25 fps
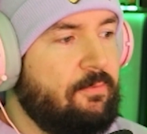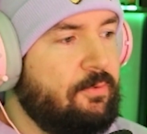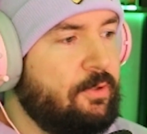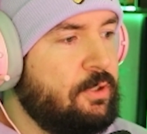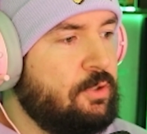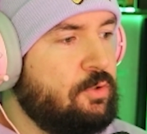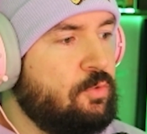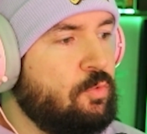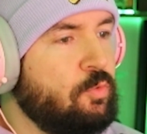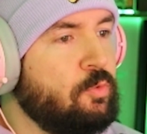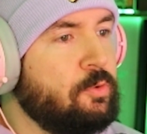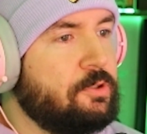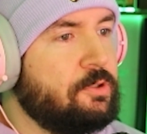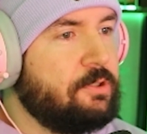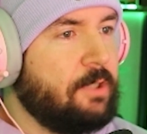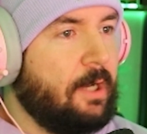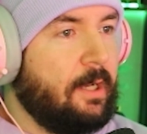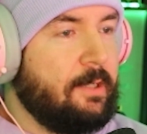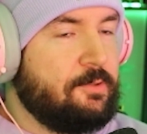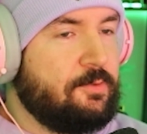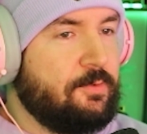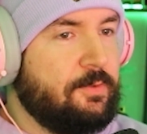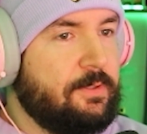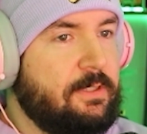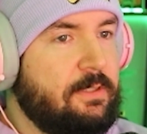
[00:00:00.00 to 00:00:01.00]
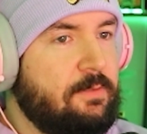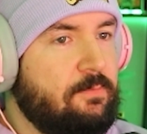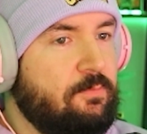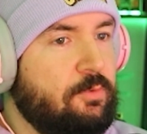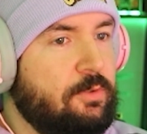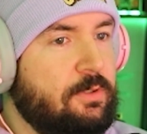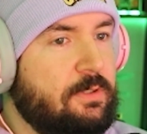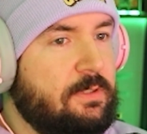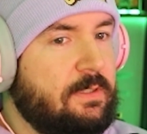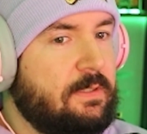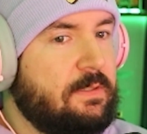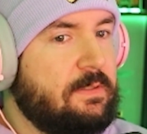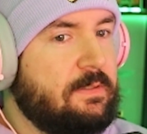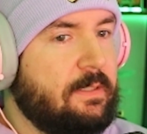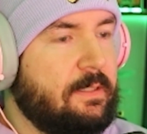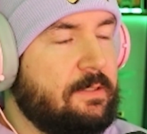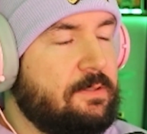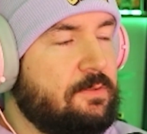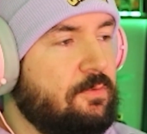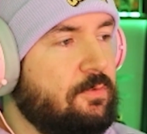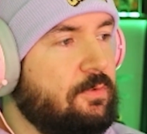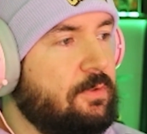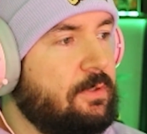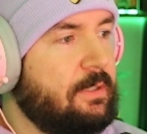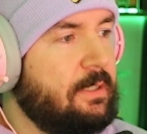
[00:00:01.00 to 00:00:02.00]
Finde ich gut. Also hier würde ich jetzt,
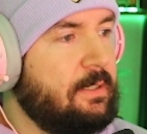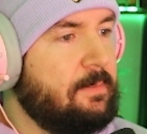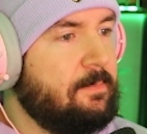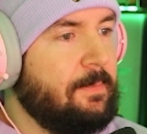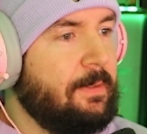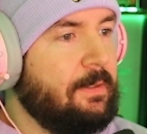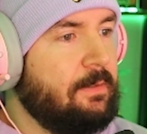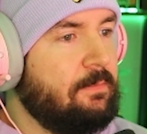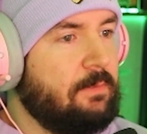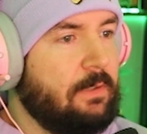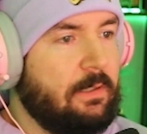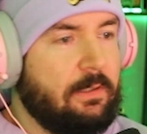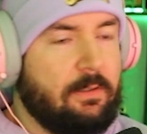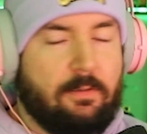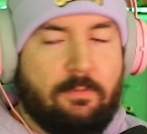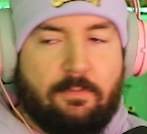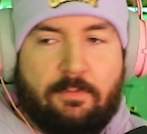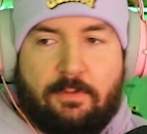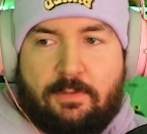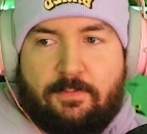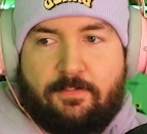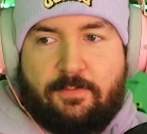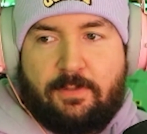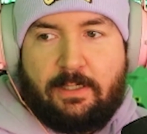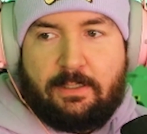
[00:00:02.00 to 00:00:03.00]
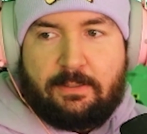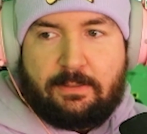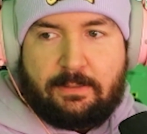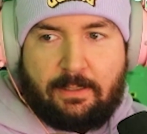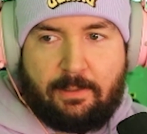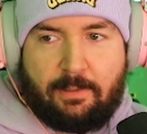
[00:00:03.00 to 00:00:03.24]
also kriegt man äh, vielleicht